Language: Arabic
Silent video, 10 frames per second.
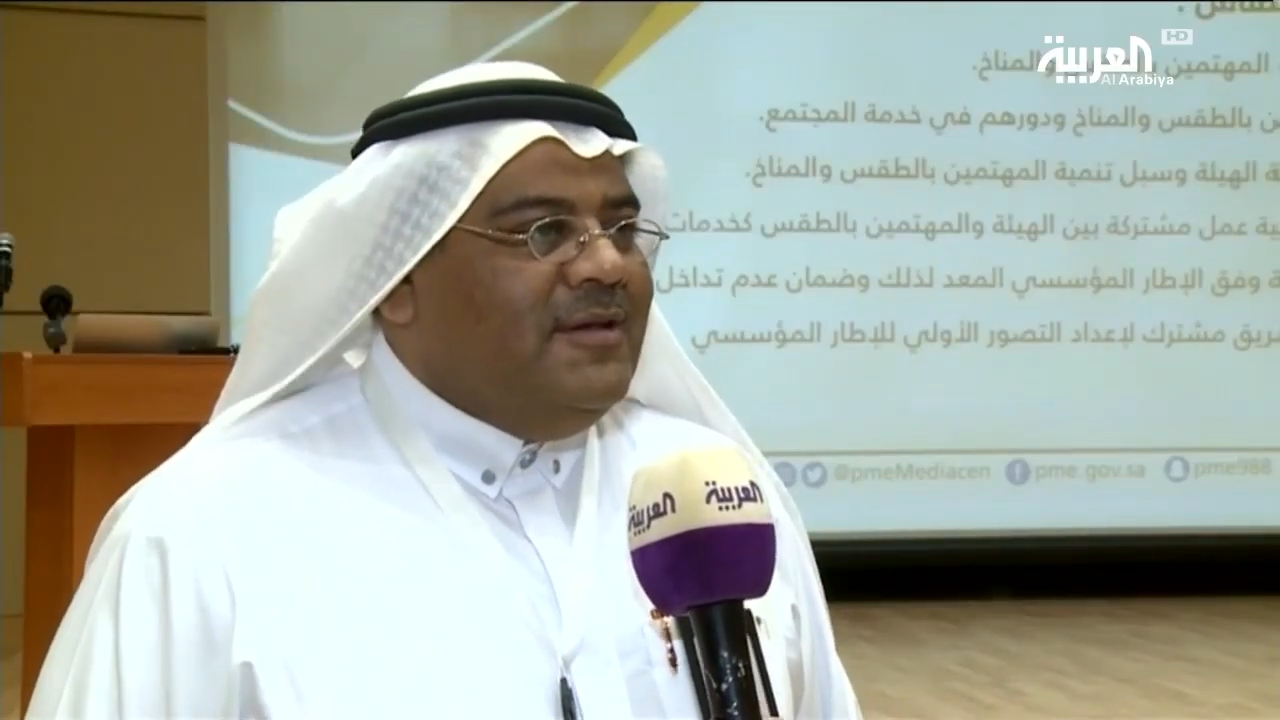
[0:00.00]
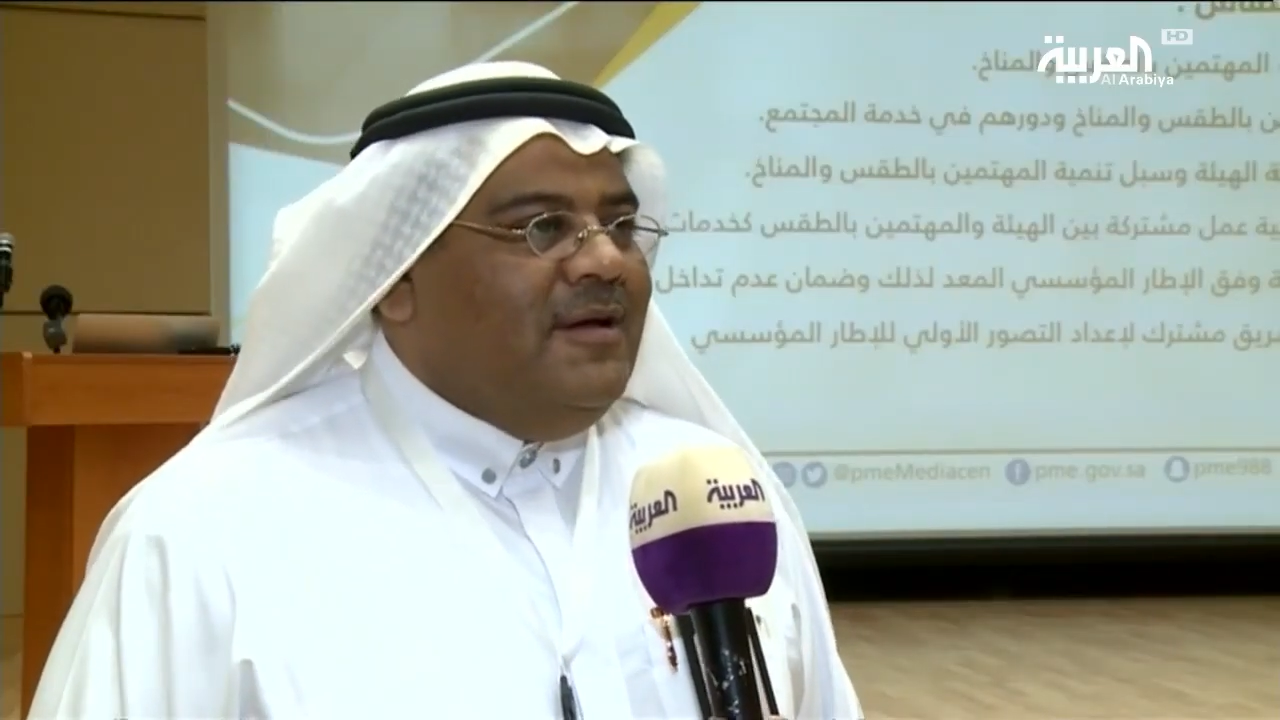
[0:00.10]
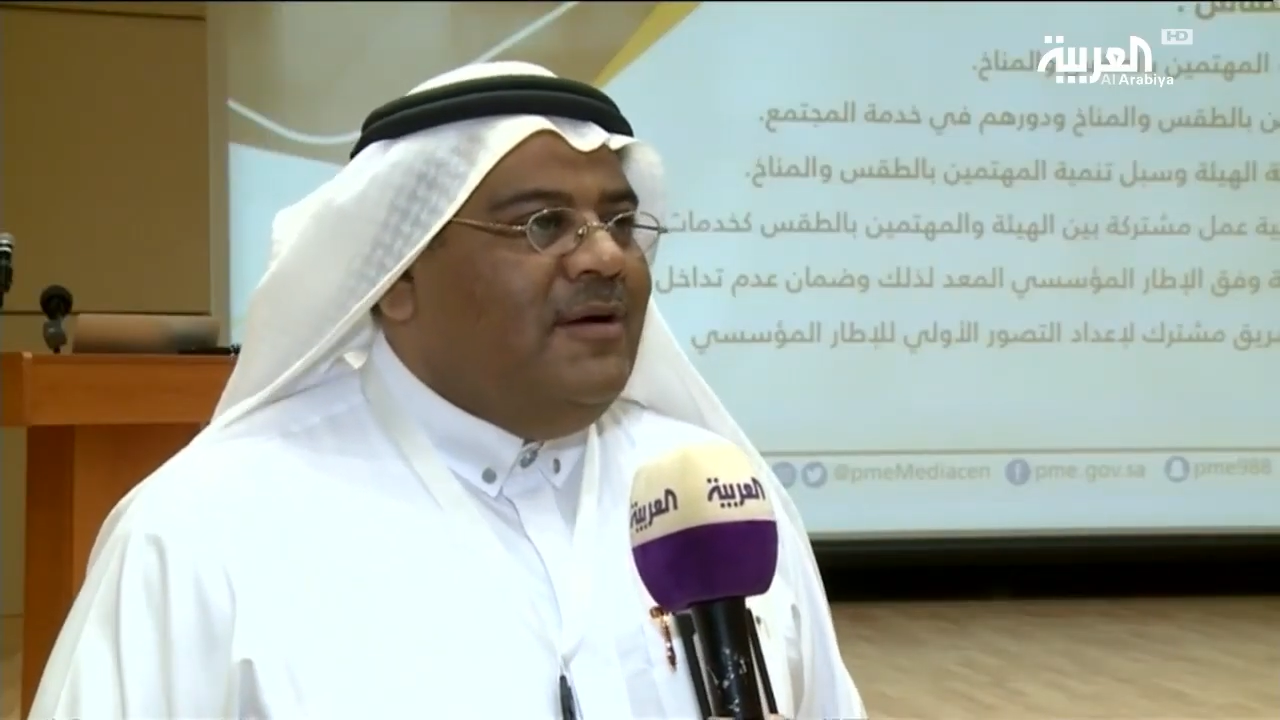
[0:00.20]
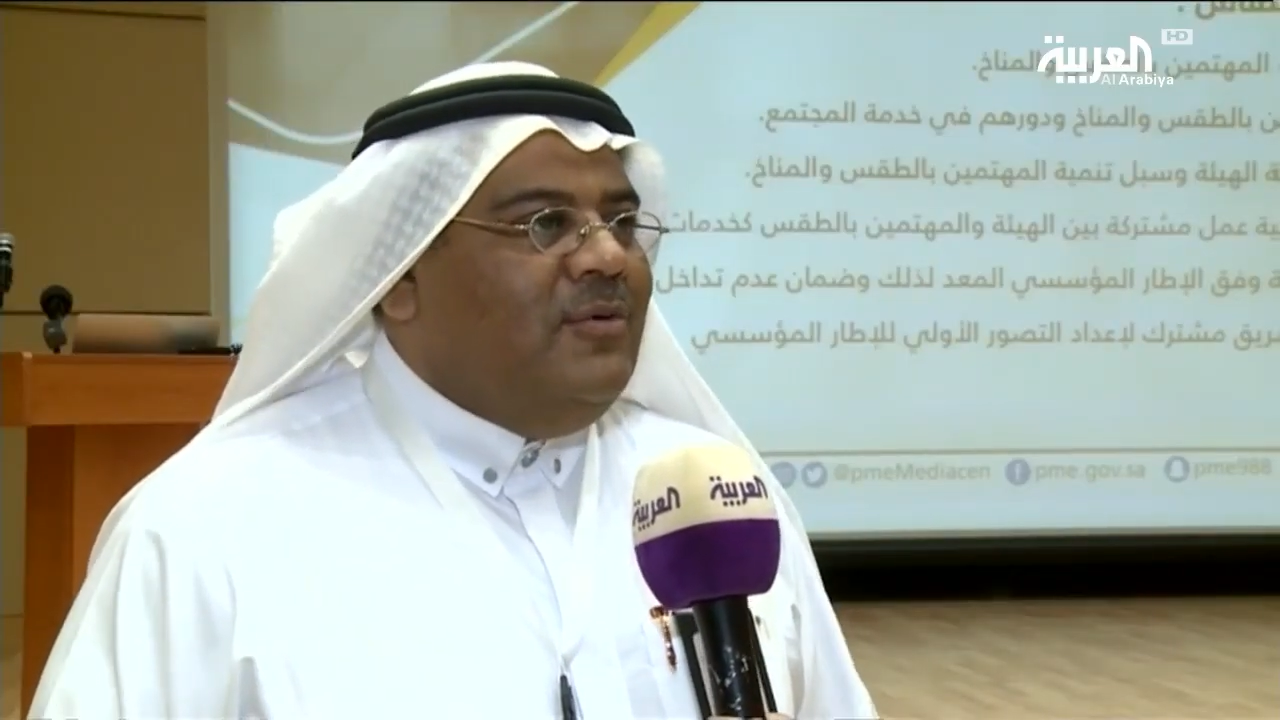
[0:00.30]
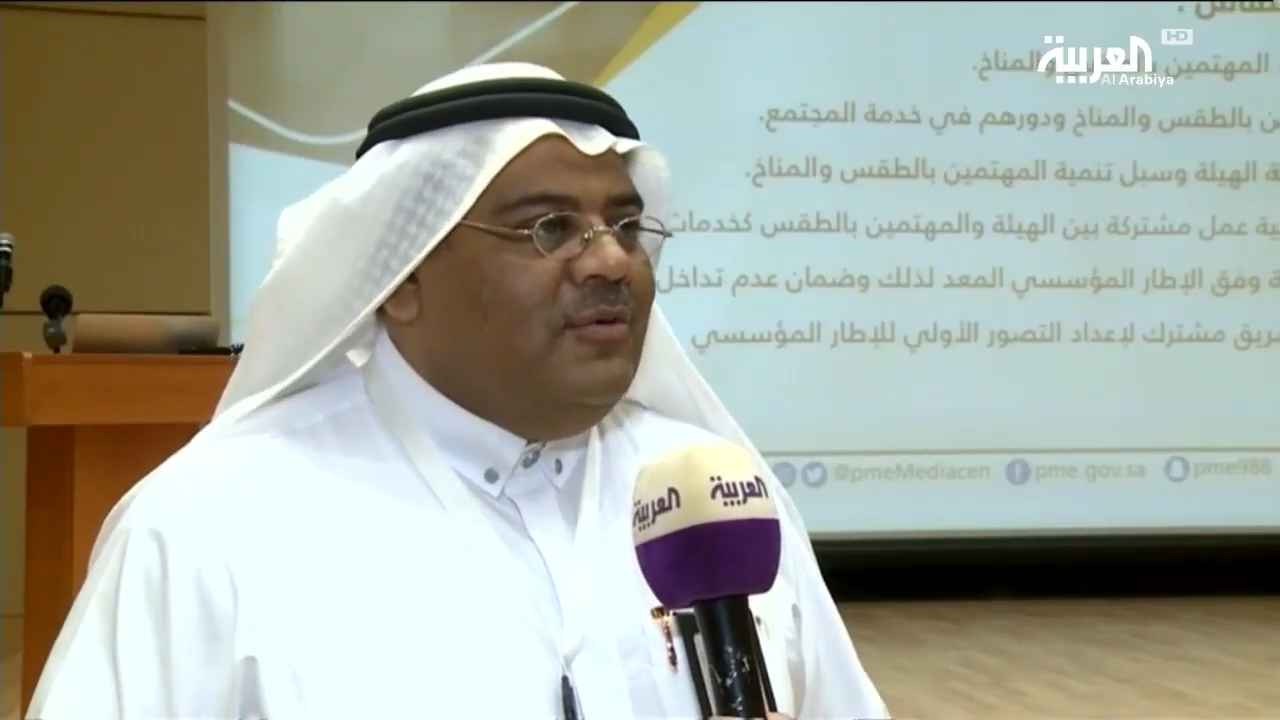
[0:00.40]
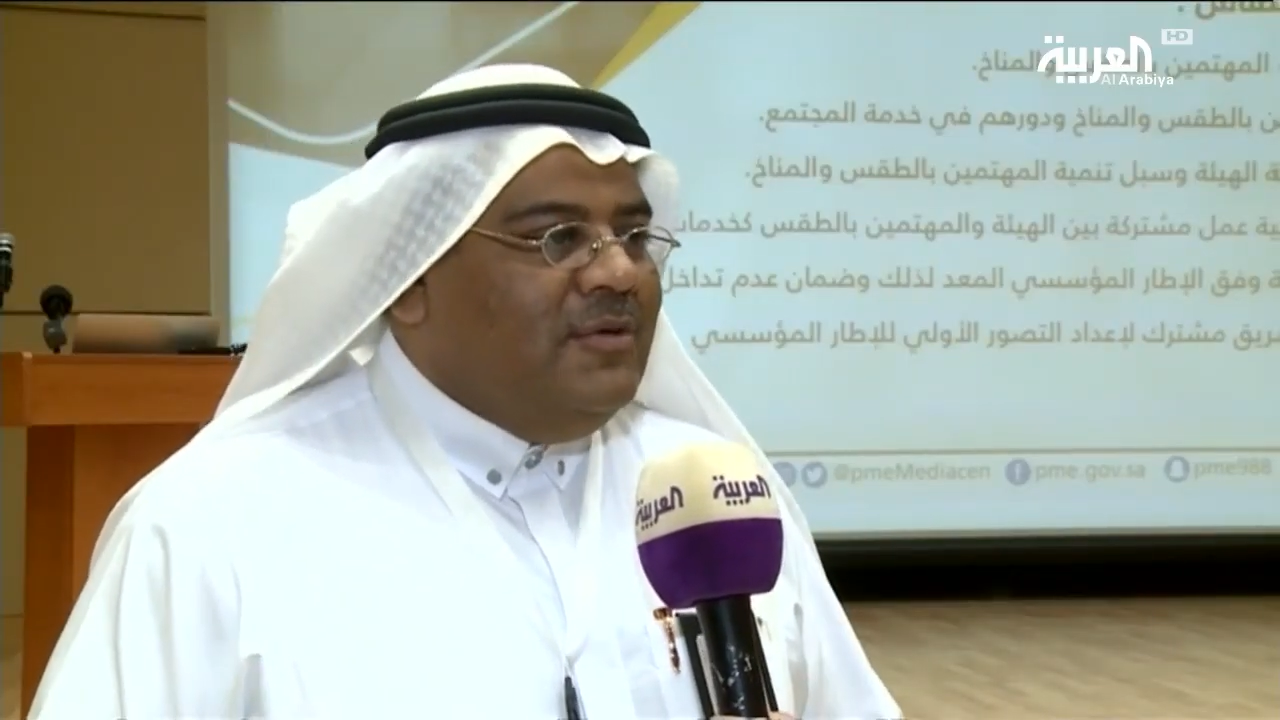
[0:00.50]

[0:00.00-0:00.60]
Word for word: أو